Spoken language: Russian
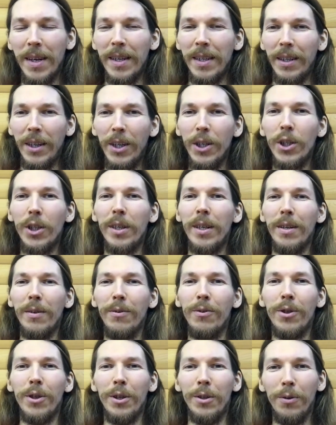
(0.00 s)
Наши
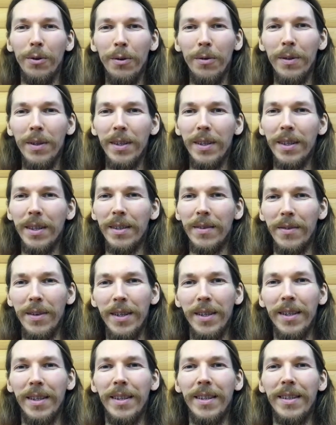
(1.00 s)
хорошие новости
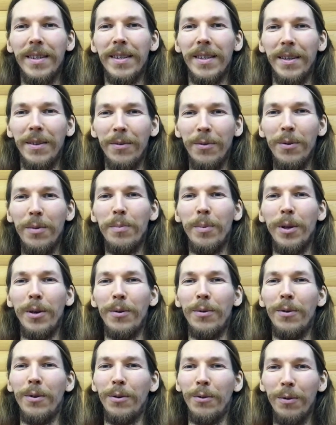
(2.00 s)
связаны с одной
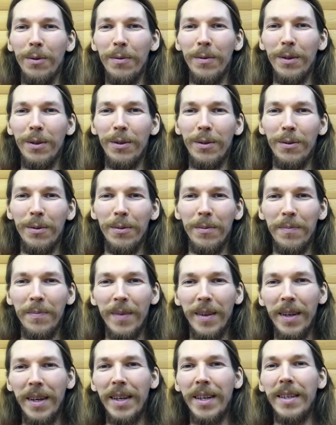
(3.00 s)
плохой новостью,
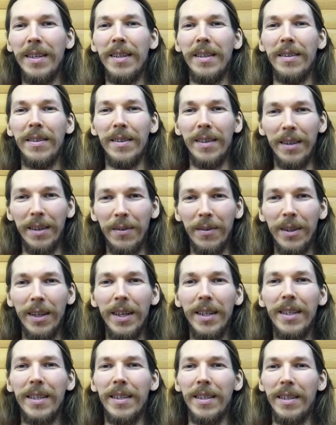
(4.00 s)
с
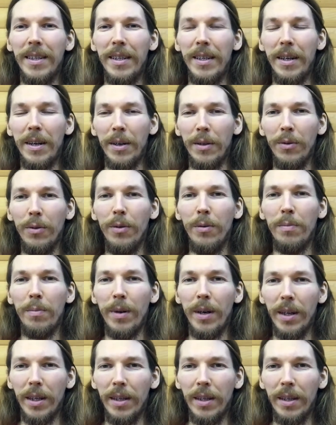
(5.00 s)
ликвидацией родной
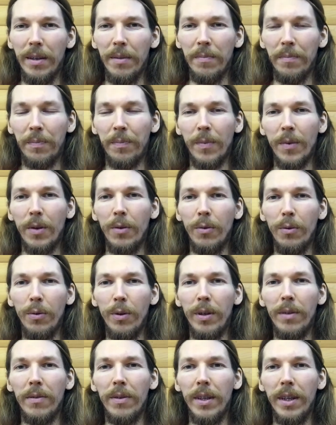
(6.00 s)
партии. У
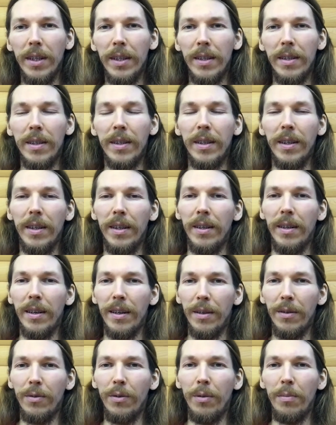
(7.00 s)
ликвидации
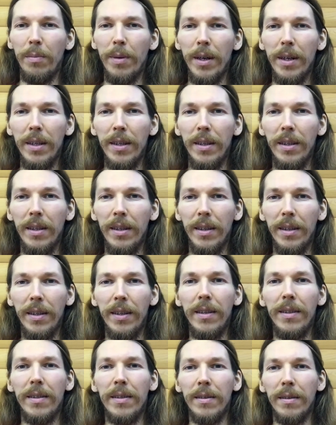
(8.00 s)
родной партии
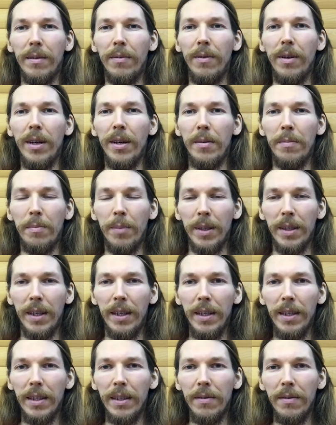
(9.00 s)
есть два
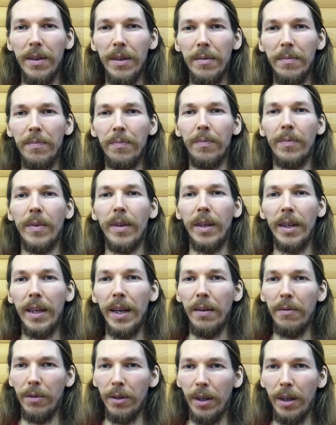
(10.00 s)
последствия.
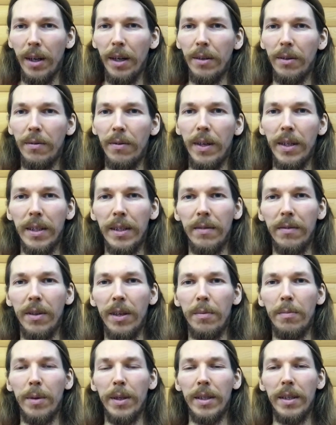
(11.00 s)
Я выделяю два основных
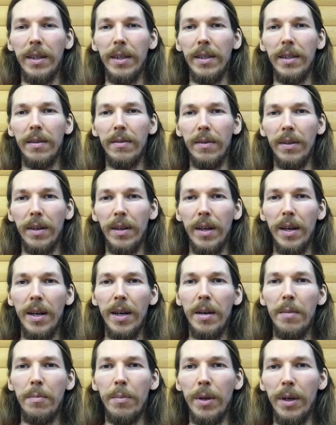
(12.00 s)
последствия.
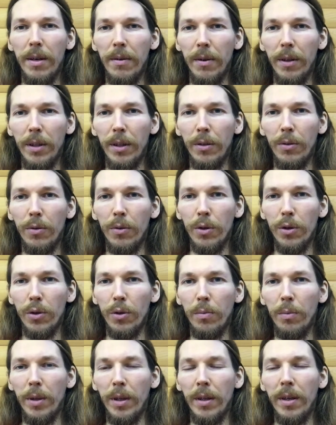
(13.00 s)
Первое это то, что
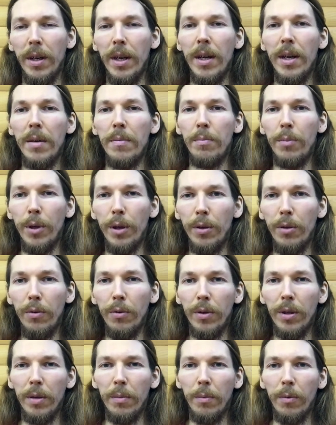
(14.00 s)
мы
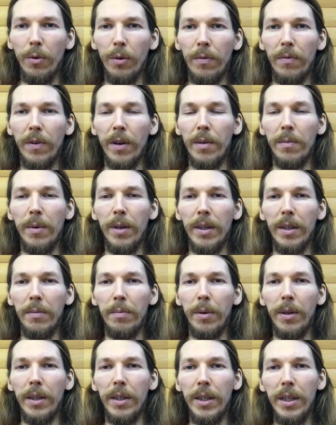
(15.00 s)
переходим от формата
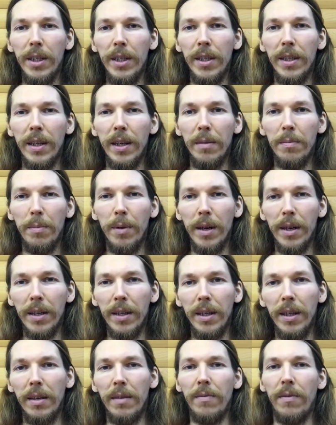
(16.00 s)
политической
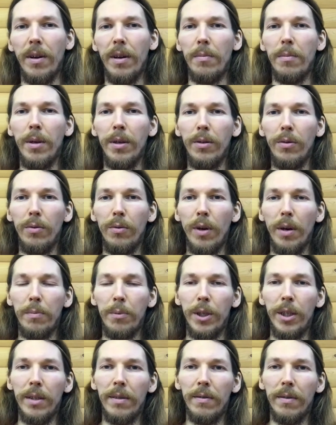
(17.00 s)
партии к формату
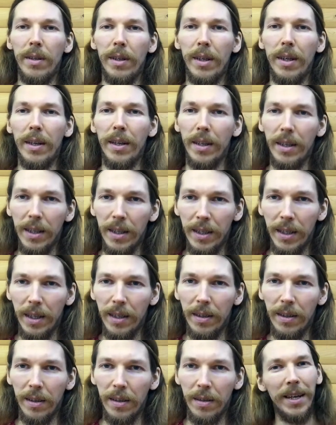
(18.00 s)
общественных
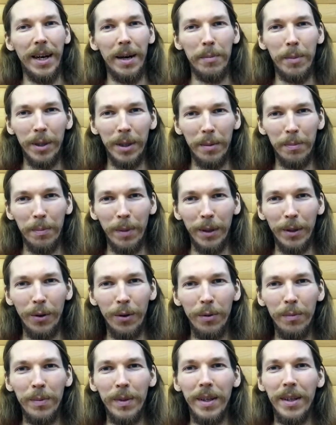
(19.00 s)
организаций. Об этом
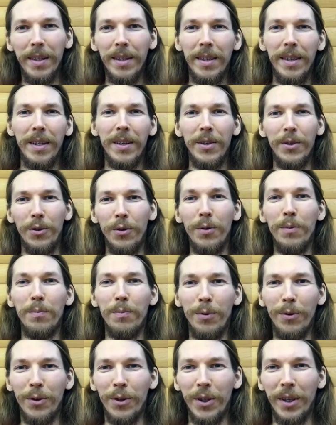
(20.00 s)
подробнее чуть
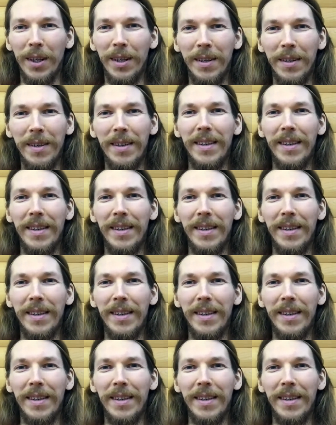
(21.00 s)
позже.